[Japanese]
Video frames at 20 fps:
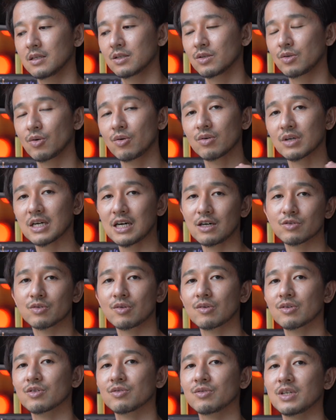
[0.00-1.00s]
動画を
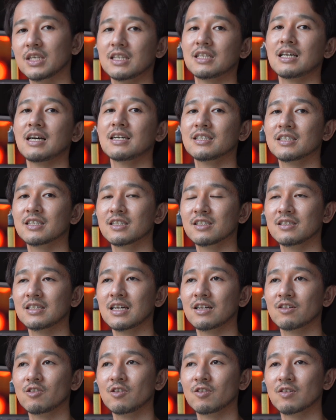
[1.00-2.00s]
撮る上で大切にな
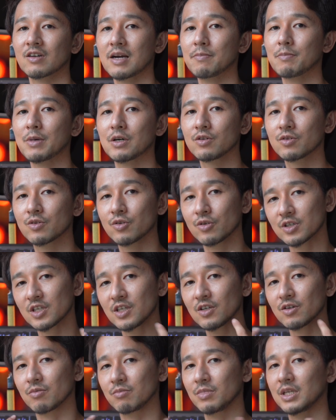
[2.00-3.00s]
るっていうのが、やっぱ動
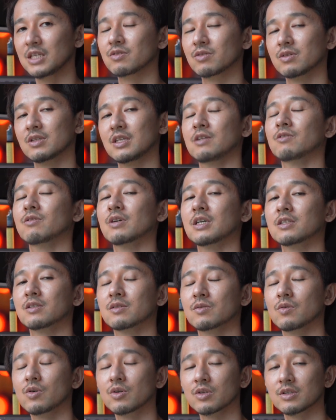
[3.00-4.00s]
きを見るっていうのが
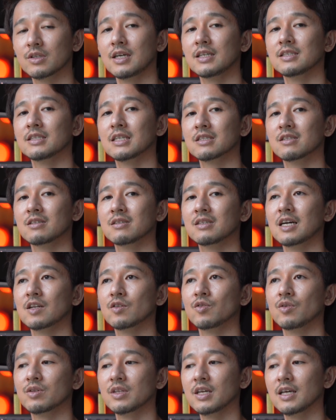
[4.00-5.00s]
すごく大切になる
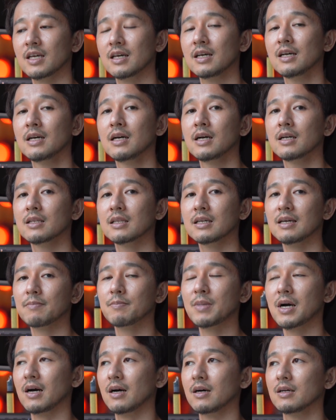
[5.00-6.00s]
ので、でやっ
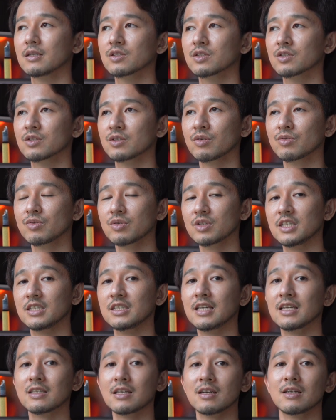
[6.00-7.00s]
ぱ外に
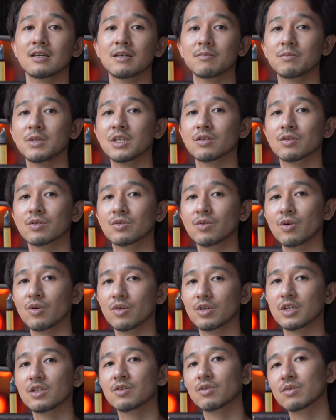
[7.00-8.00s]
出てみる
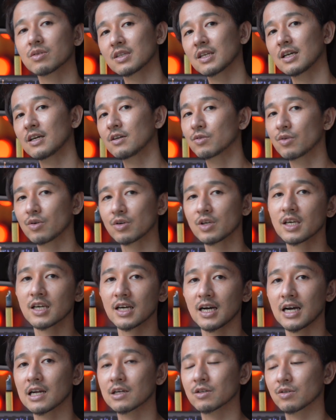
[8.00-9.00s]
といろんな動き
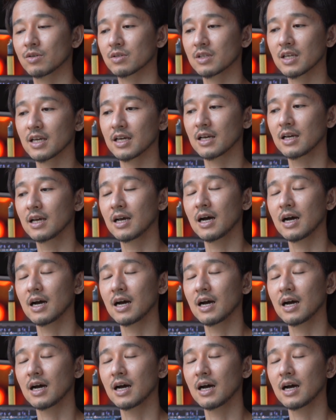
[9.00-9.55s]
があるので、